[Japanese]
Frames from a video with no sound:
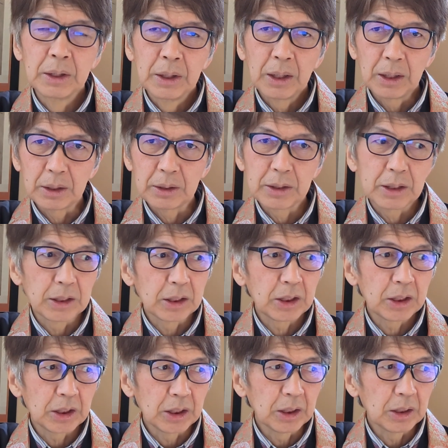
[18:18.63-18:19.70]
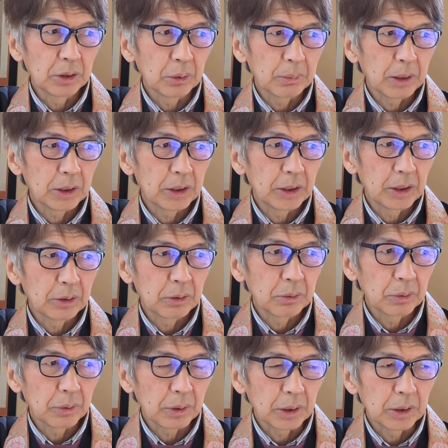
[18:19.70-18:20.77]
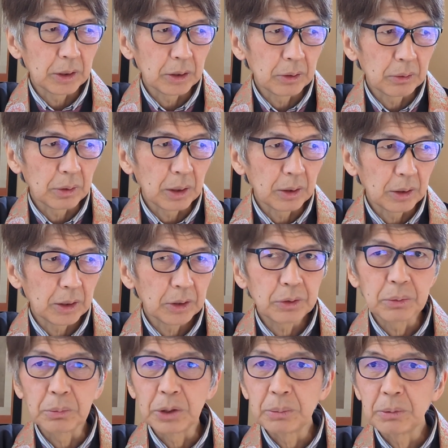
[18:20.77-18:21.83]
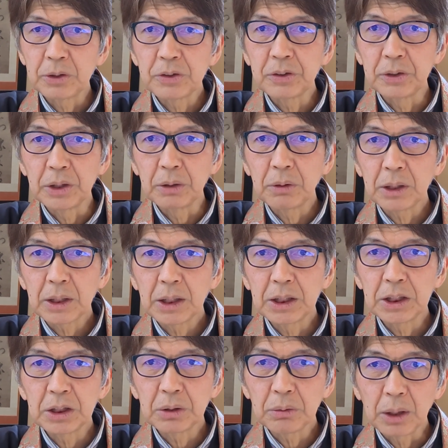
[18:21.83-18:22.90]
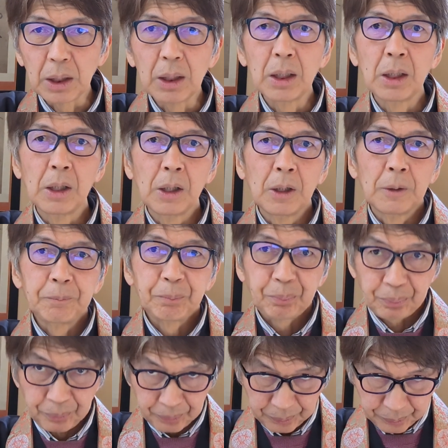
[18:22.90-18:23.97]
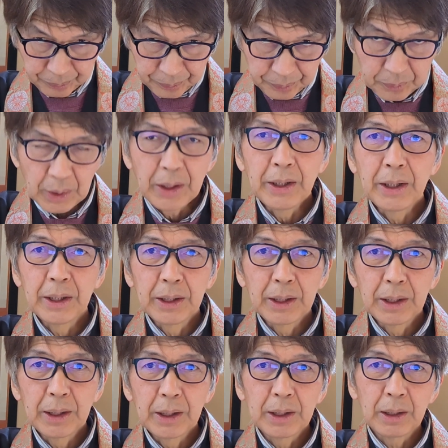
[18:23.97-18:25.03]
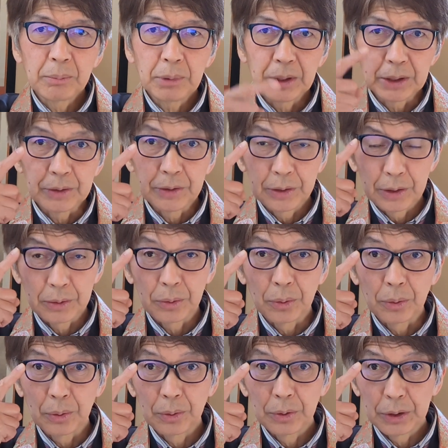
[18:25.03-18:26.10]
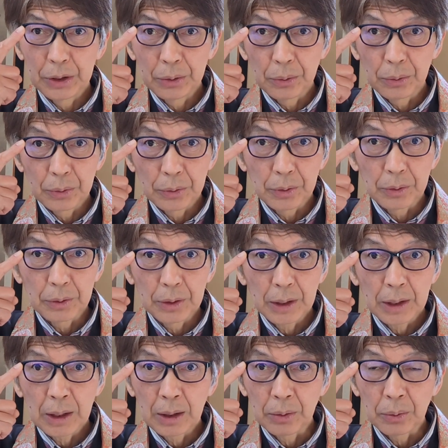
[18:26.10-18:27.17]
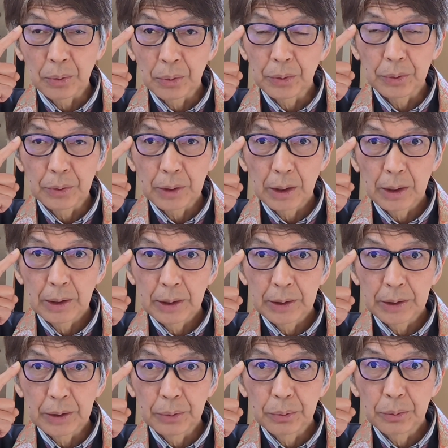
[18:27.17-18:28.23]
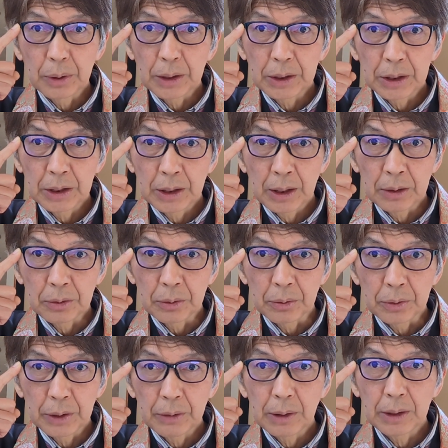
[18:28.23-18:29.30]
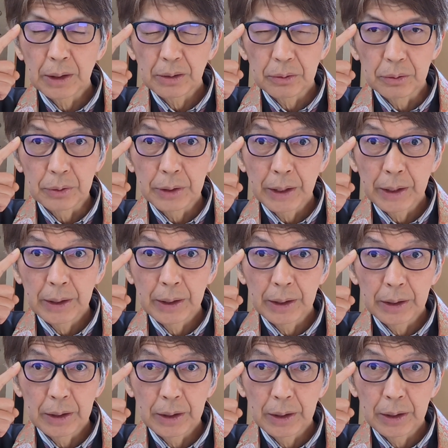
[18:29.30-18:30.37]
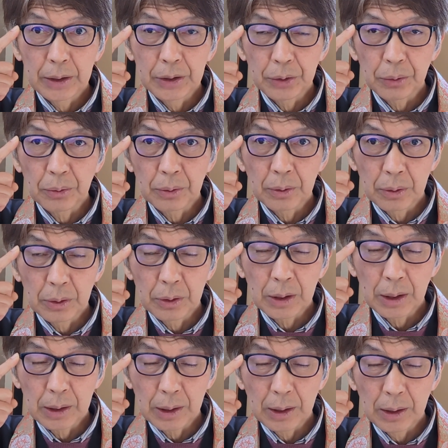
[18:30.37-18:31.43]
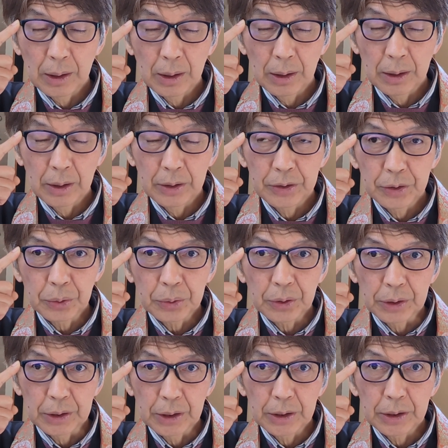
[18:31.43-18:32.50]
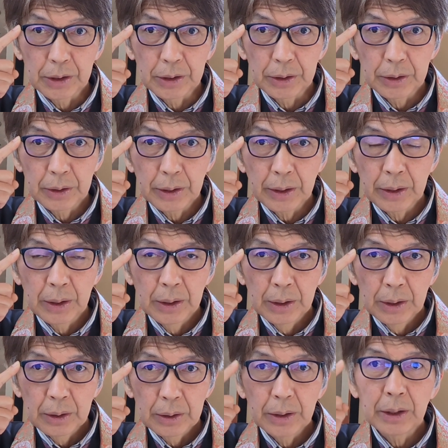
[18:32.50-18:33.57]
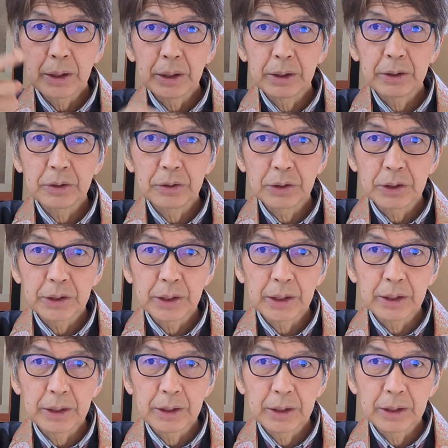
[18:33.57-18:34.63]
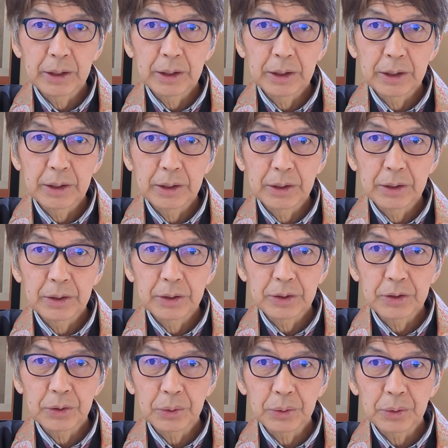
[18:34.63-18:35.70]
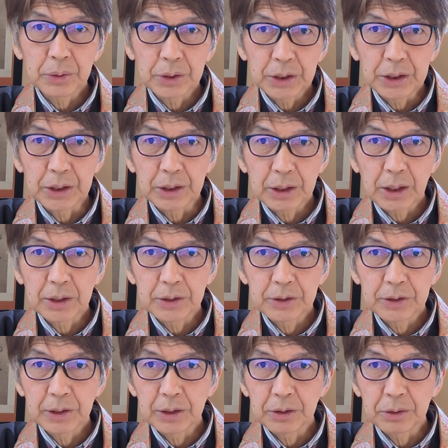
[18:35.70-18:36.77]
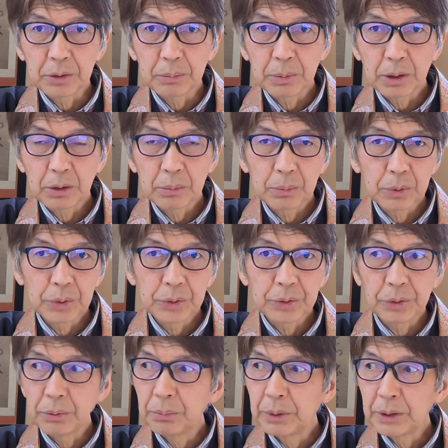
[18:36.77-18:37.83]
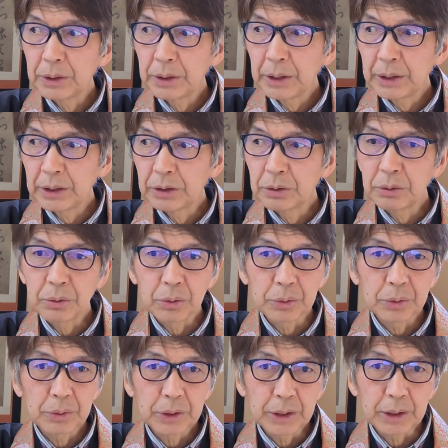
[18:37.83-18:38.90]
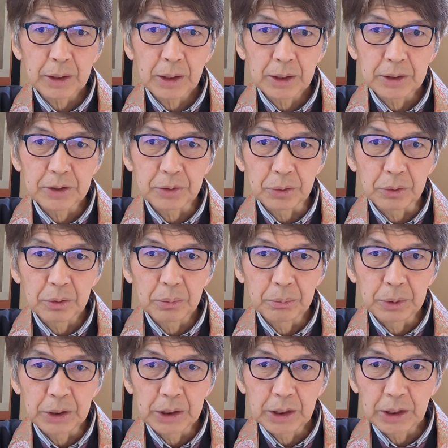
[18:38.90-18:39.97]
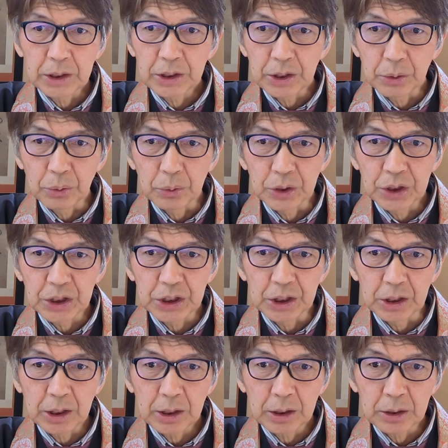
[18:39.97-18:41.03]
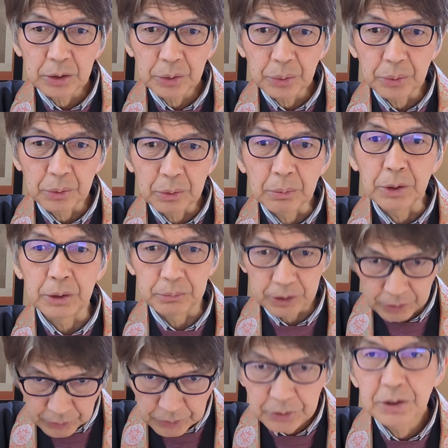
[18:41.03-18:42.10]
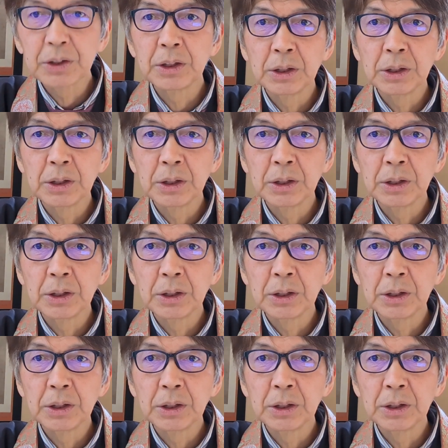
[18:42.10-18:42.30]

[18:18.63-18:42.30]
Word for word: 発展し伸ばしていくことができるかなと思いますんで若い人は、えー、あまりこう日本の中のことを考えて不安になるのではなくて、えー、日本から外に出ていってでそして、えー、外に活躍の場を求めていくことで活路を見いだしてほしいなと思います。